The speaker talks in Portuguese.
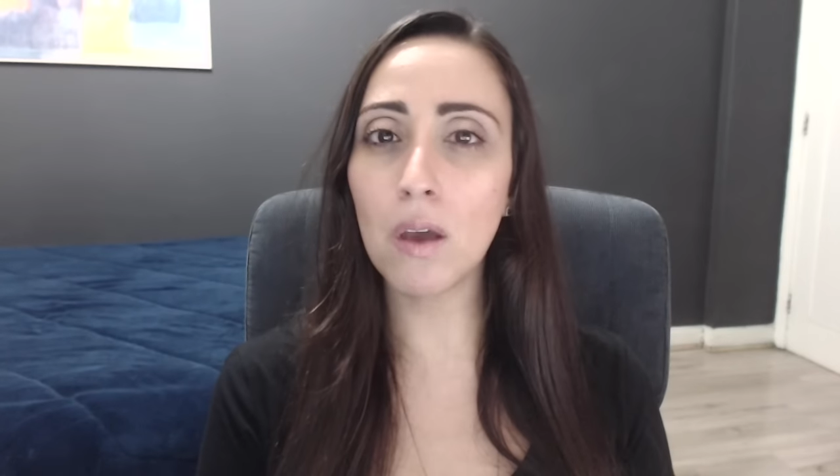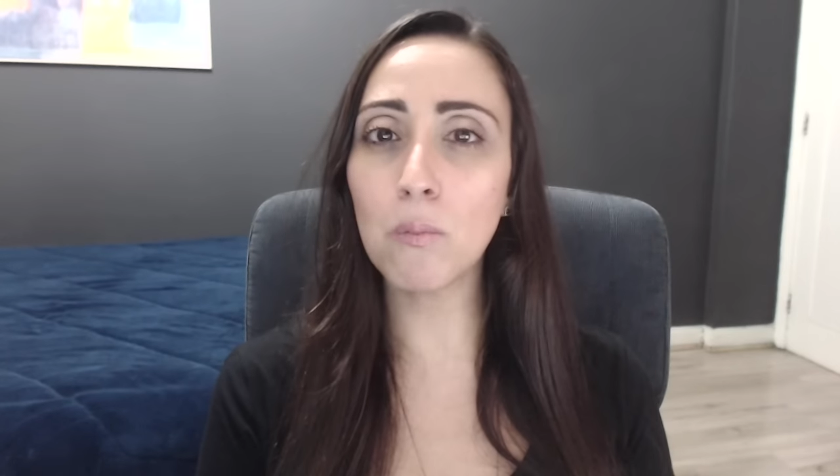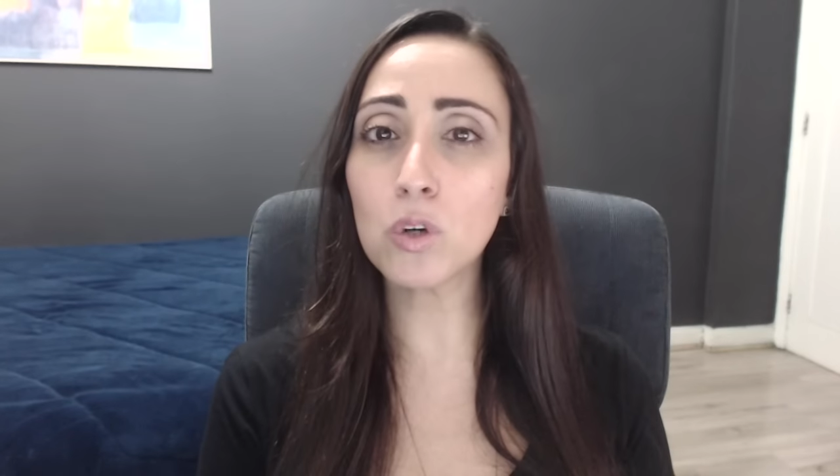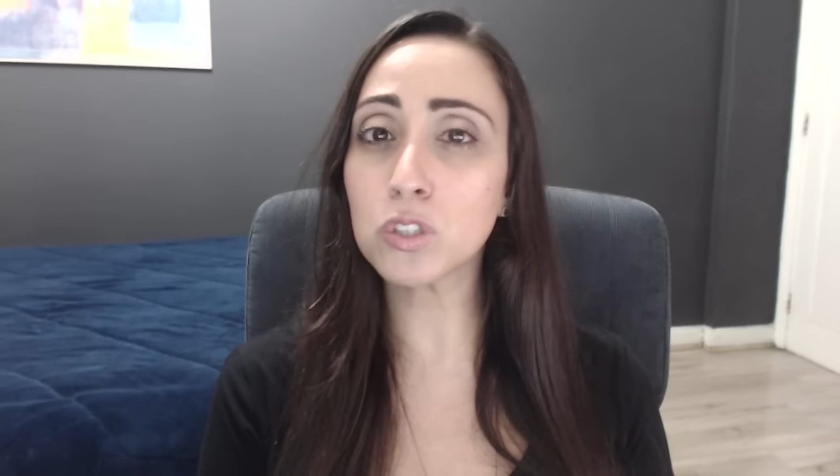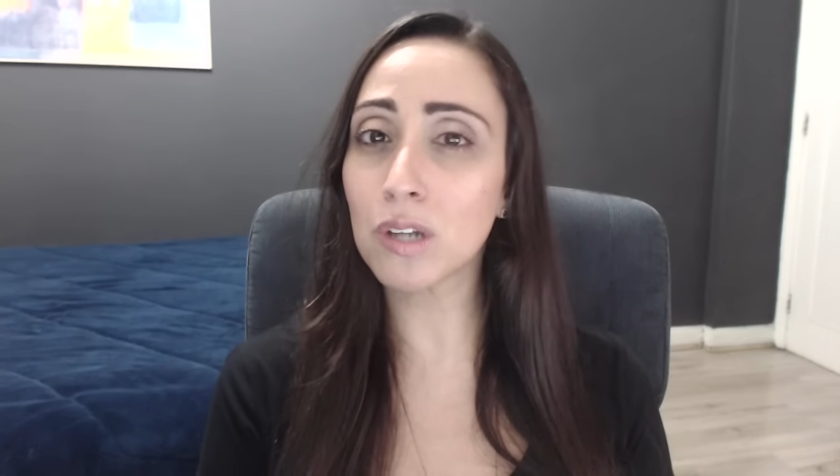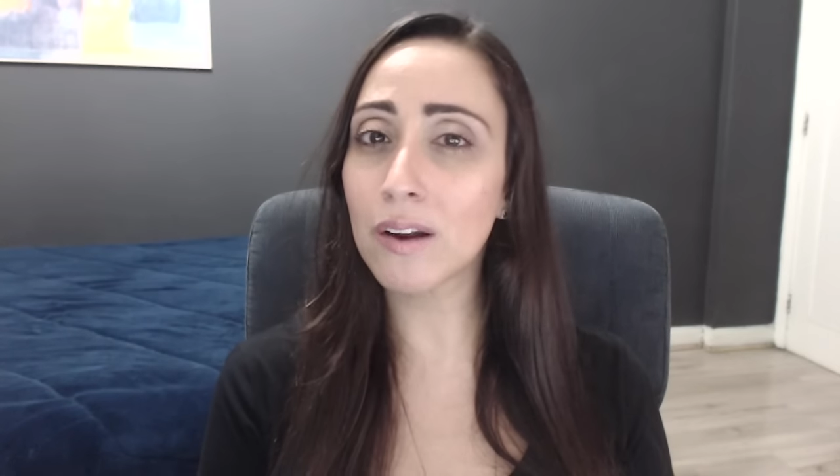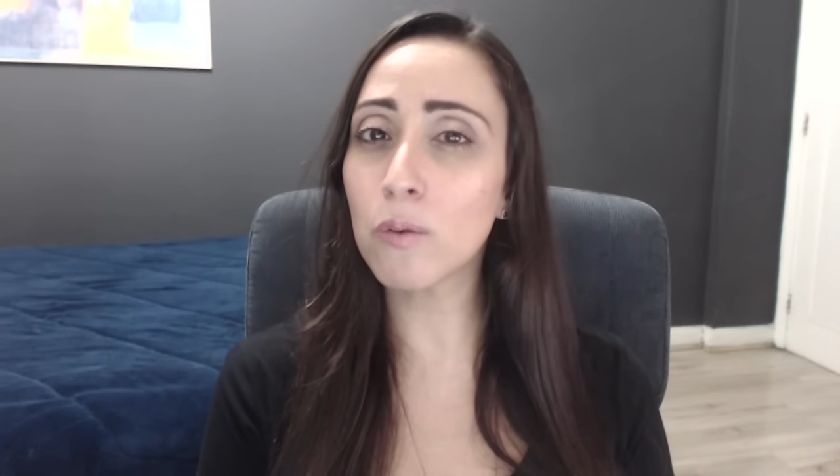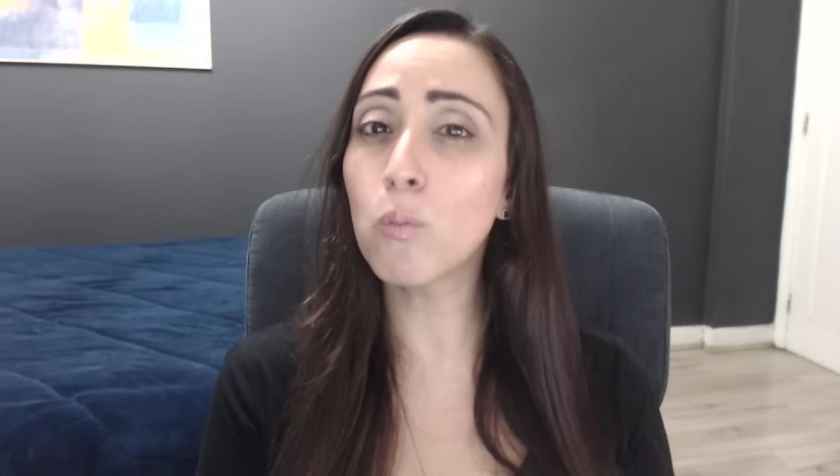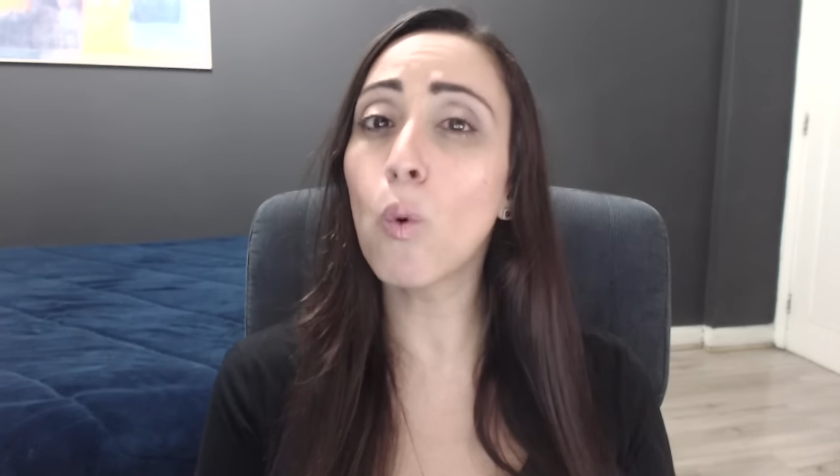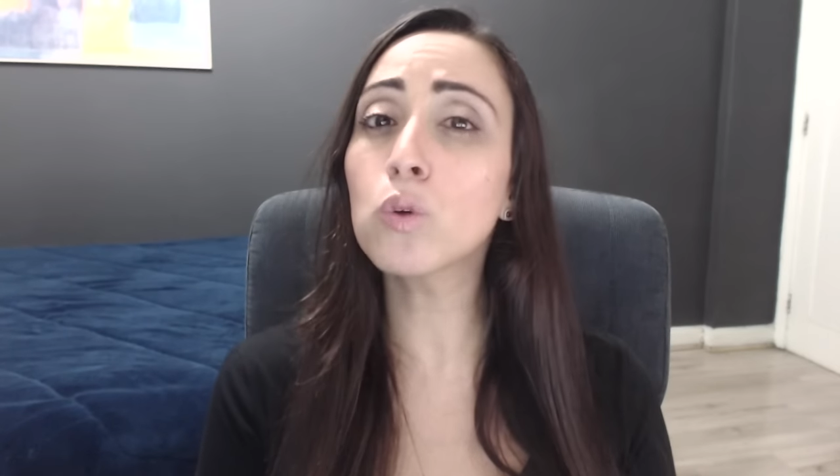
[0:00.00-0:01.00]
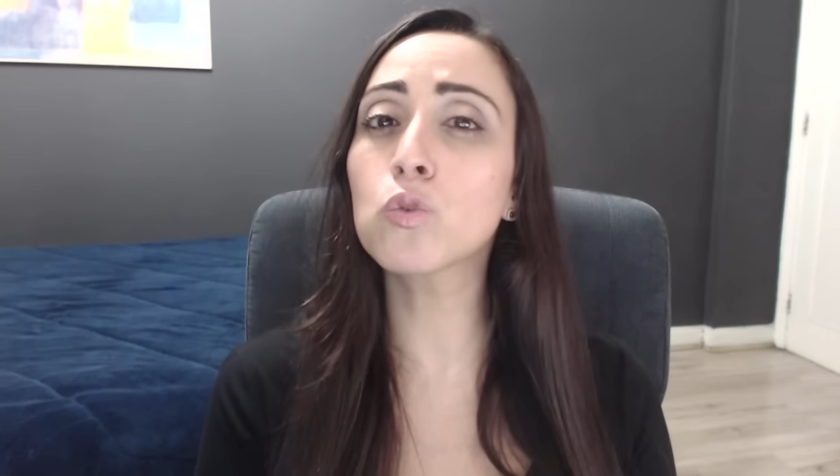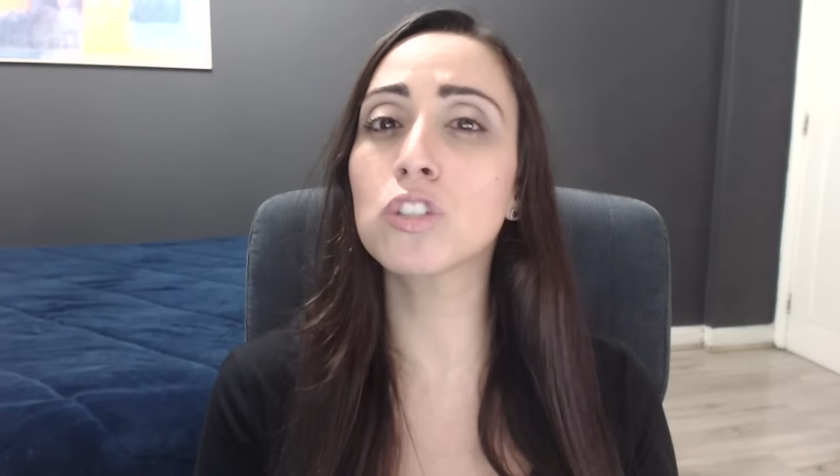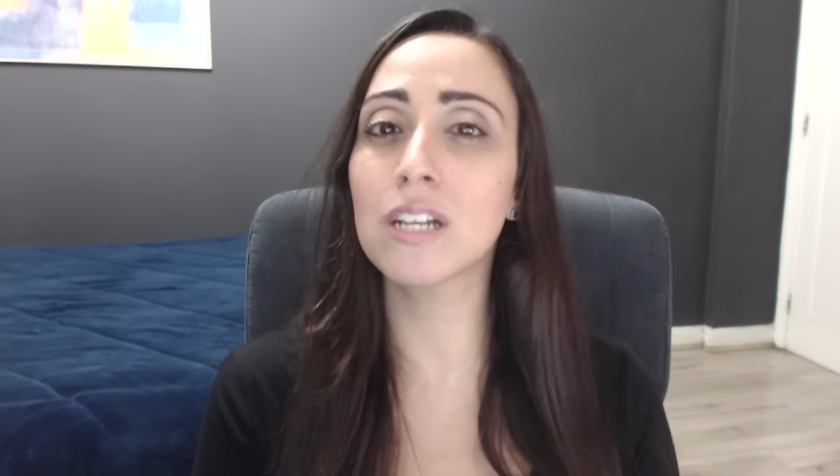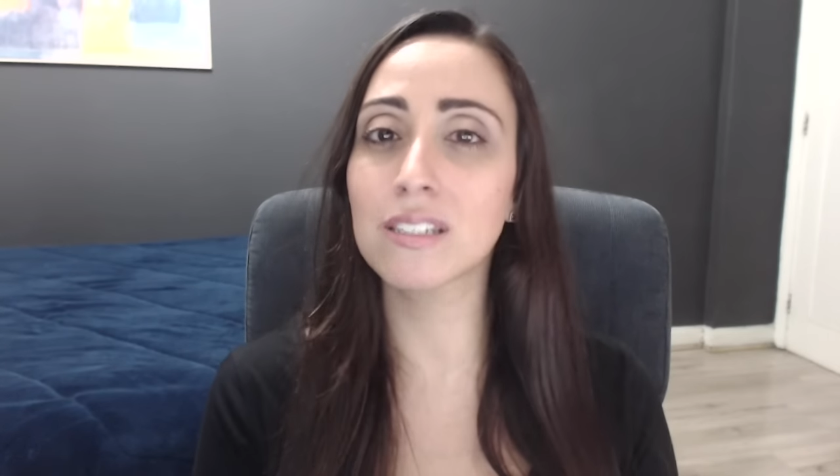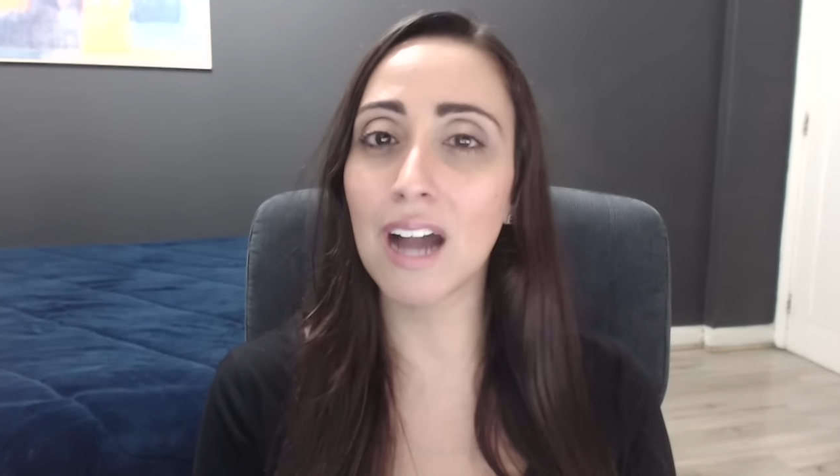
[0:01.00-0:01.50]
mostraram muitos
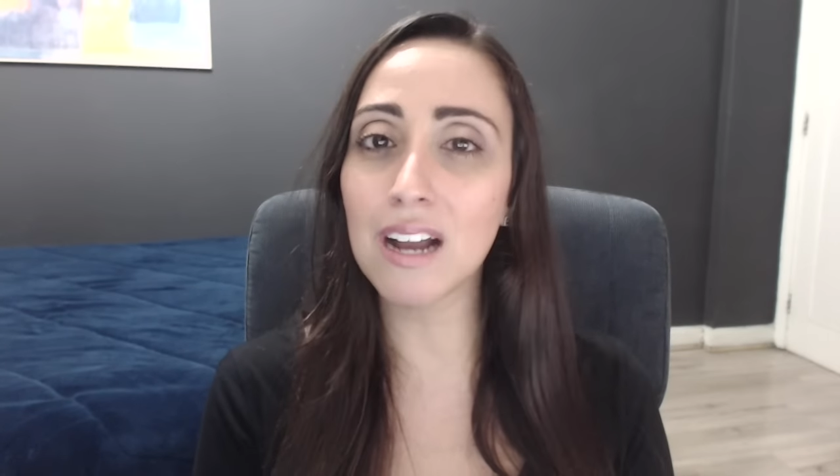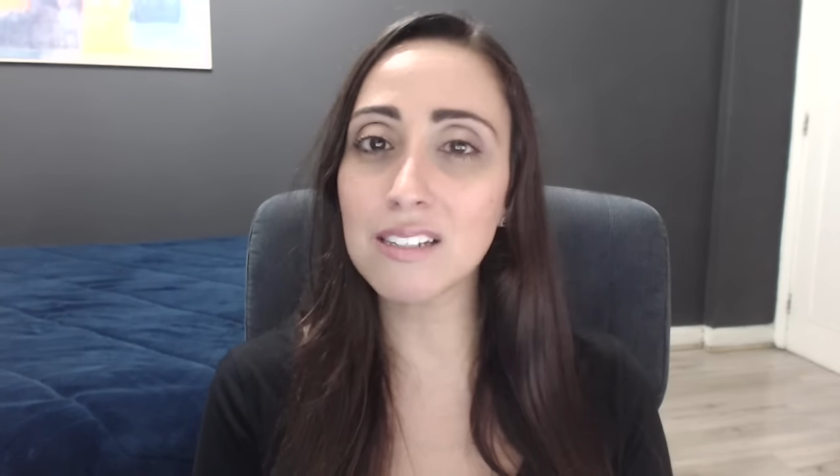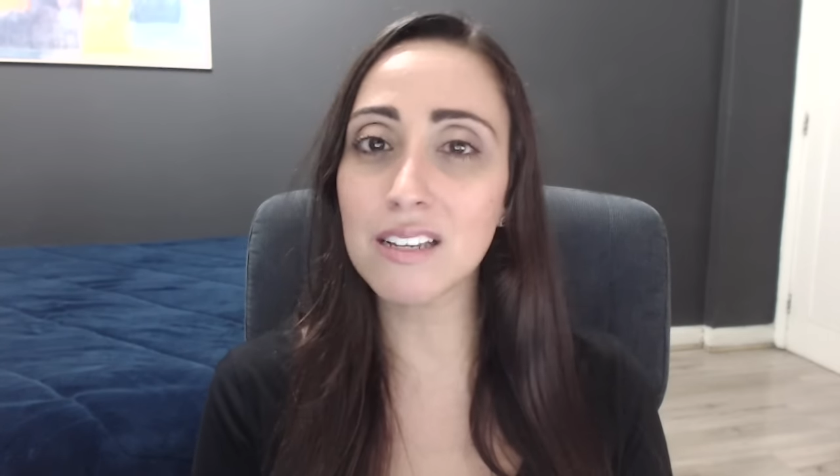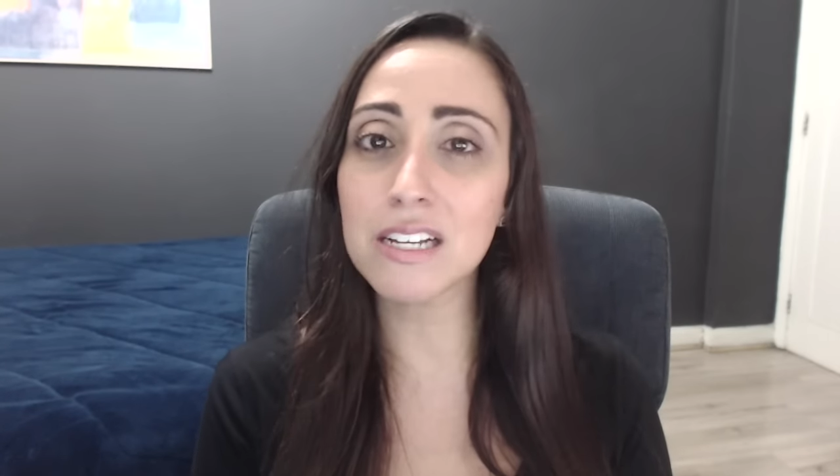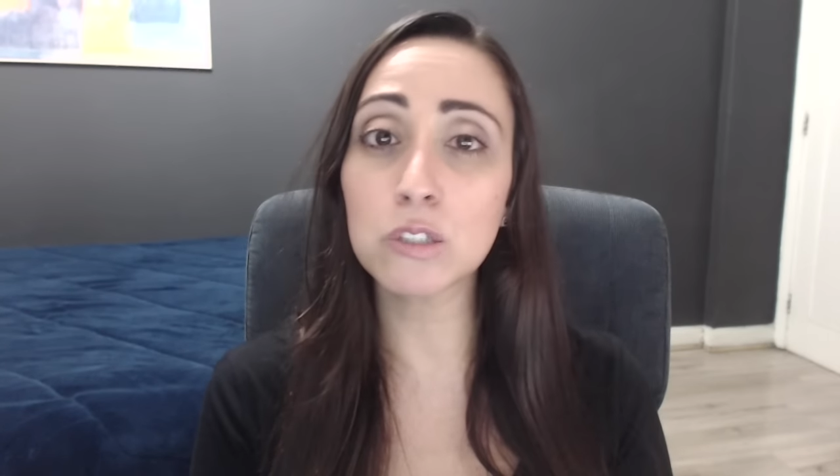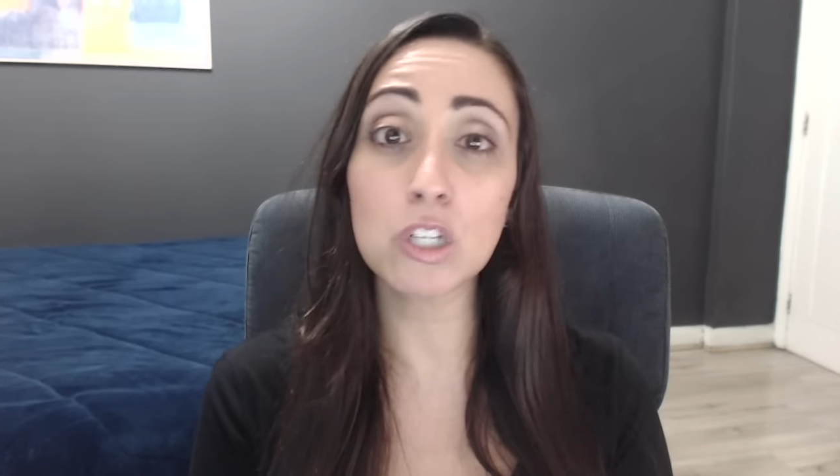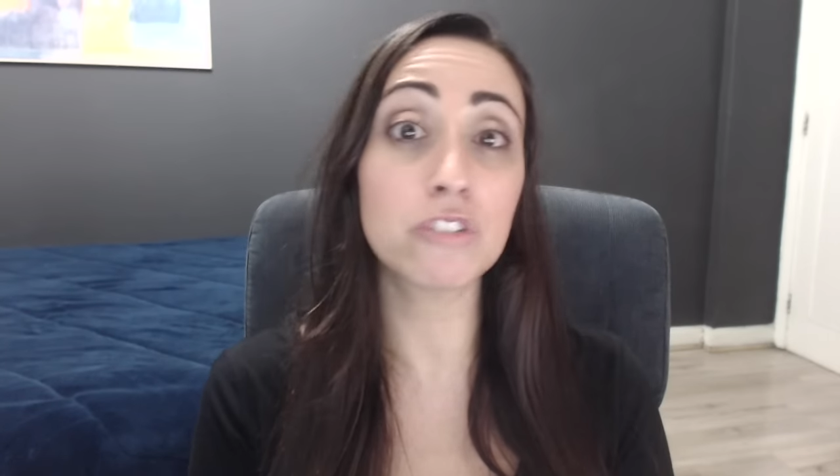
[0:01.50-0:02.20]
detalhes aí que nós